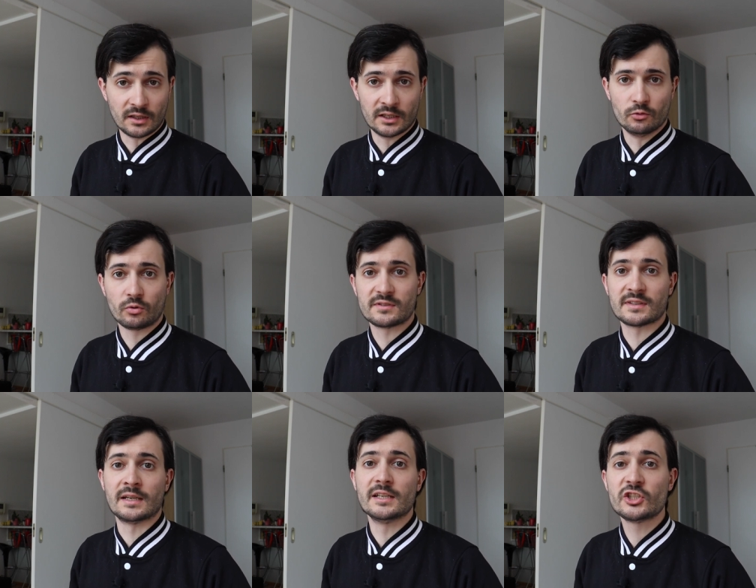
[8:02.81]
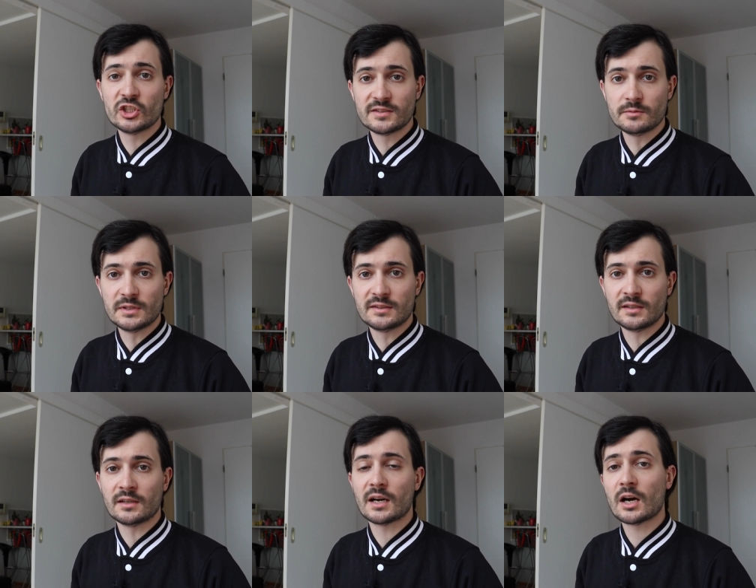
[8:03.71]
et donc sa
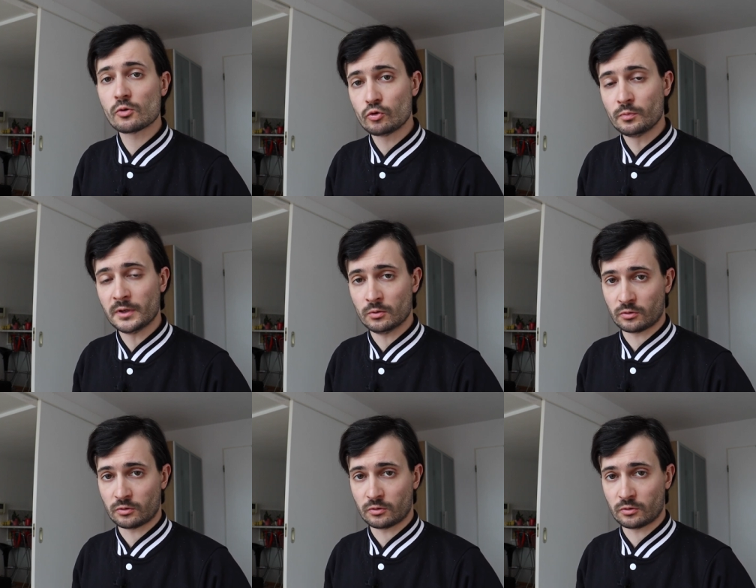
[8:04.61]
légitimité à occuper le